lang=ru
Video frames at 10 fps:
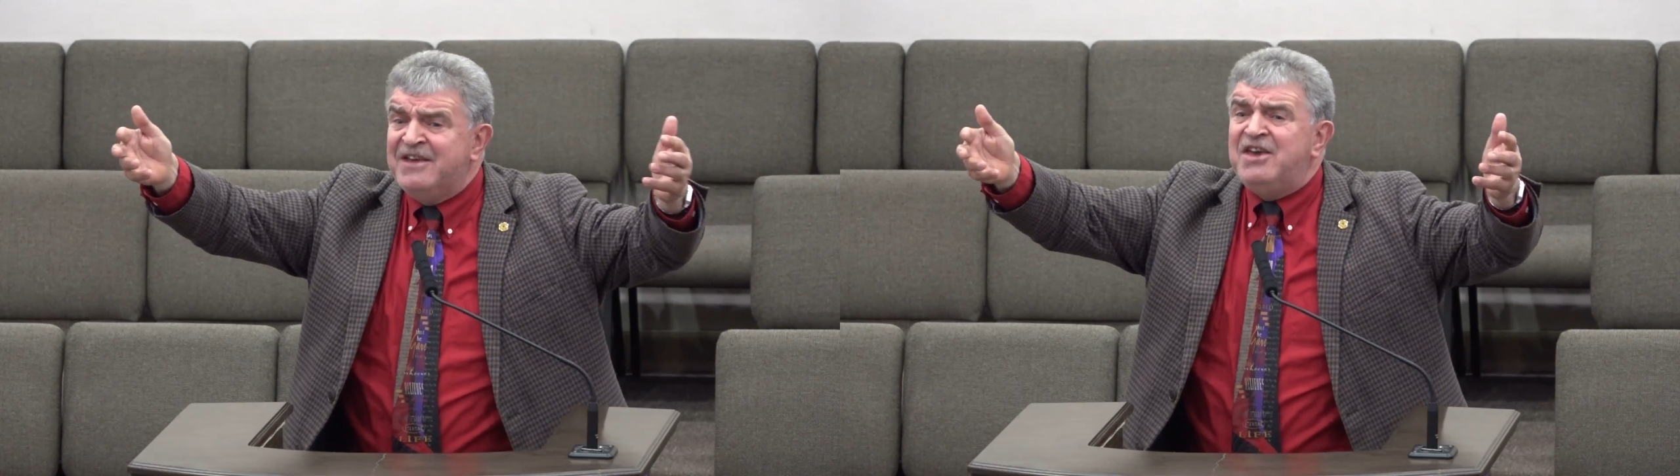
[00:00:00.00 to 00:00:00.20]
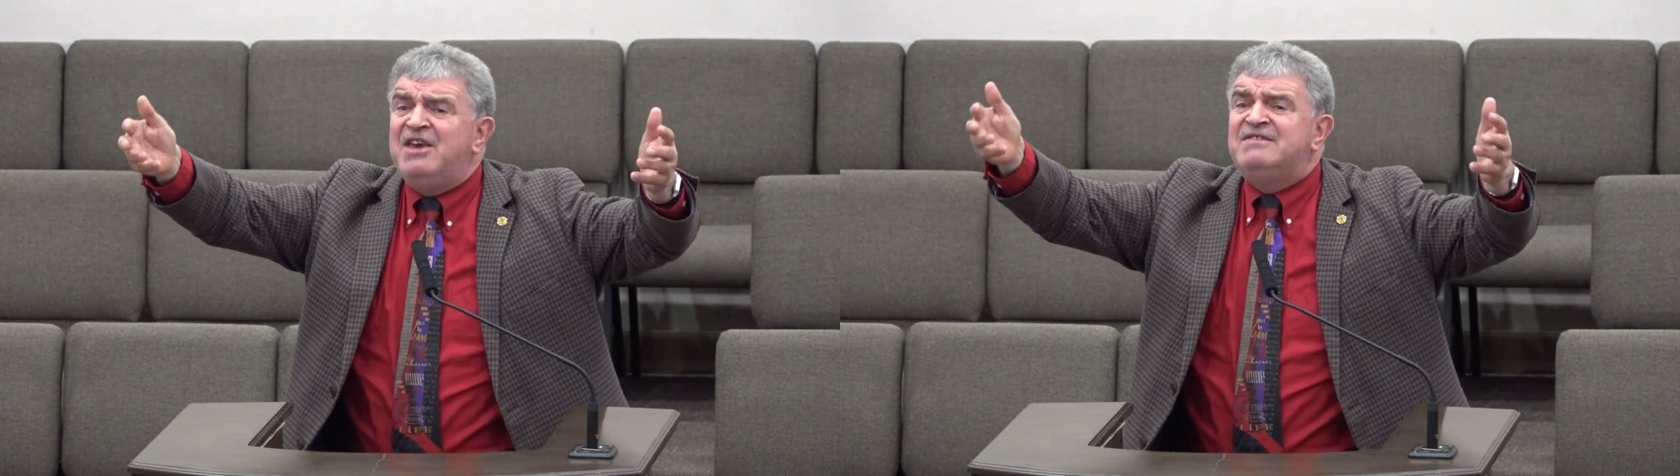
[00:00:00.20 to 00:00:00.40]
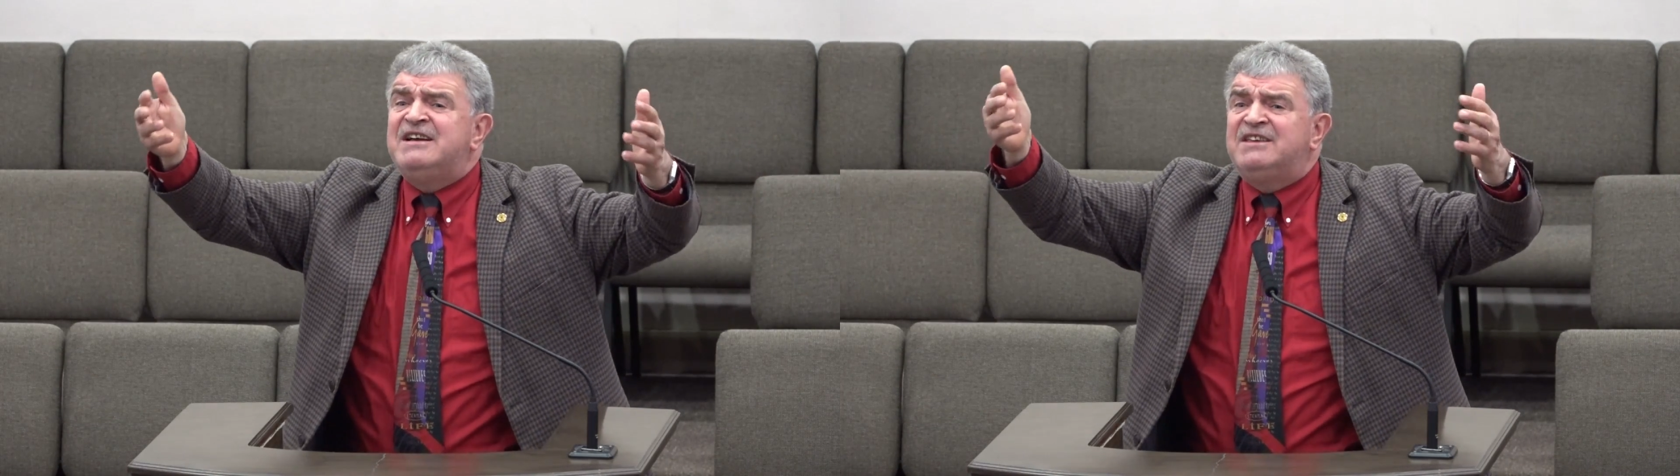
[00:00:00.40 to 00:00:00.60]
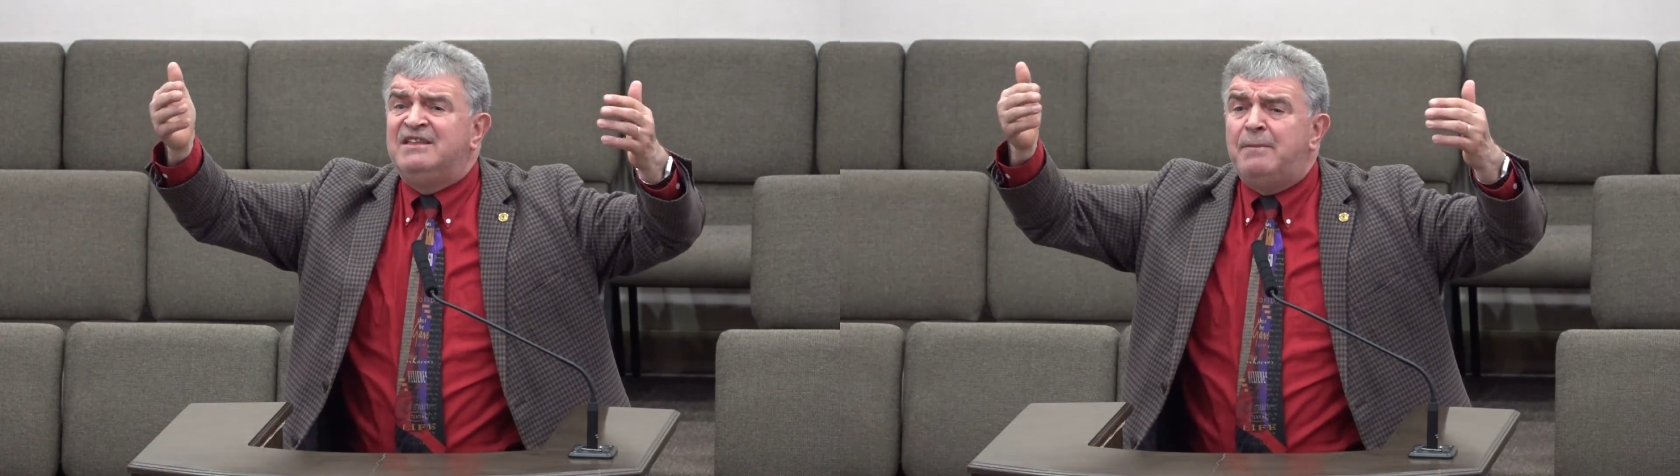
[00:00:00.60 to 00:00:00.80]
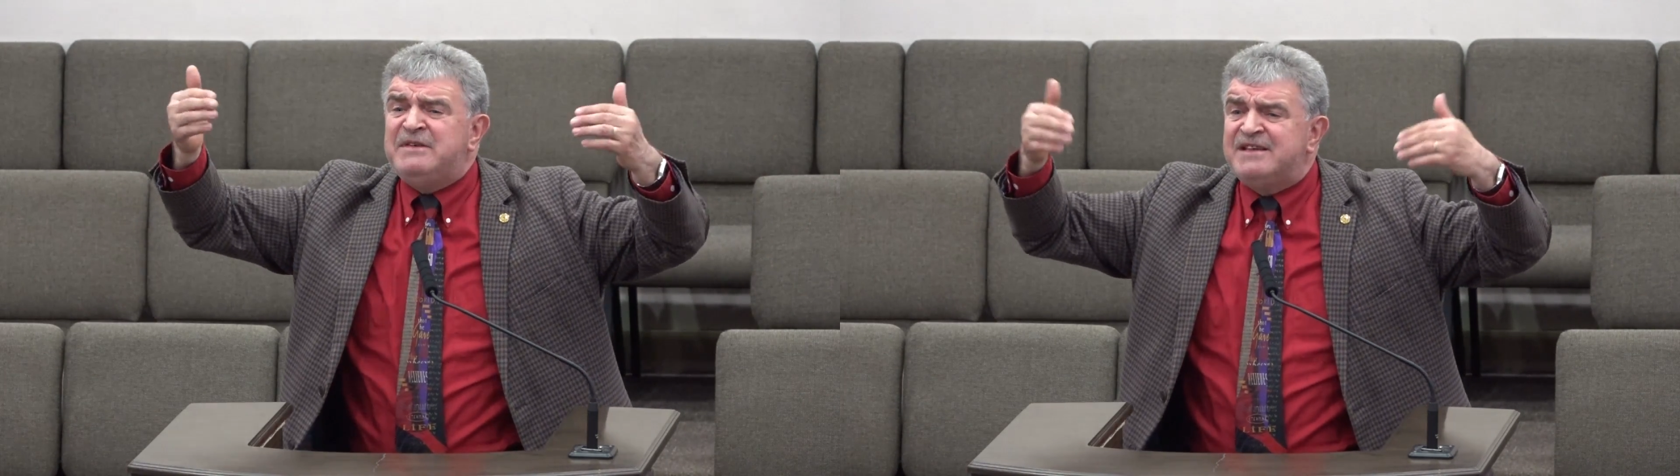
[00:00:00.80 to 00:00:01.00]
И, знаете,
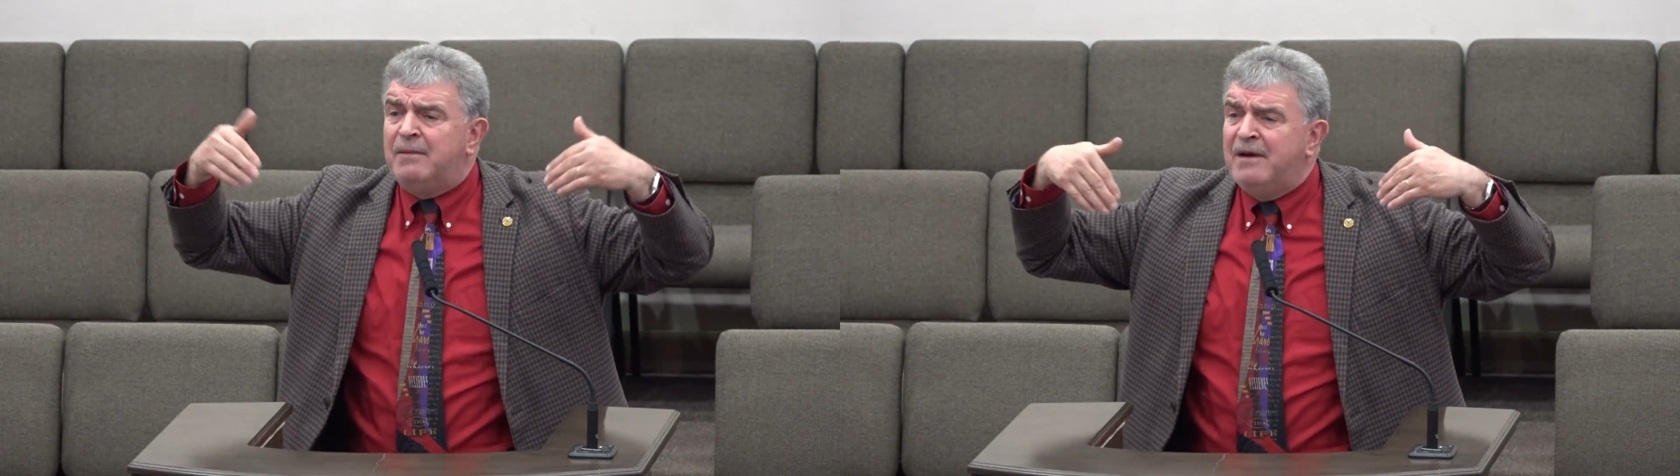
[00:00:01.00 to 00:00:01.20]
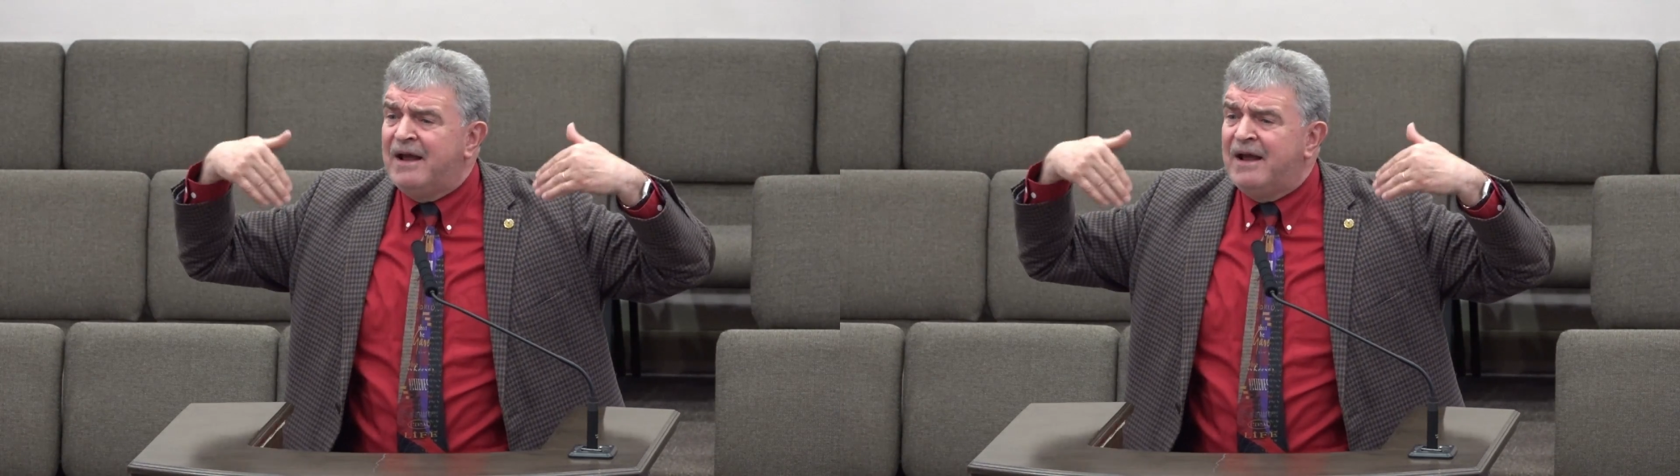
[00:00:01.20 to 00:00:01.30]
написано,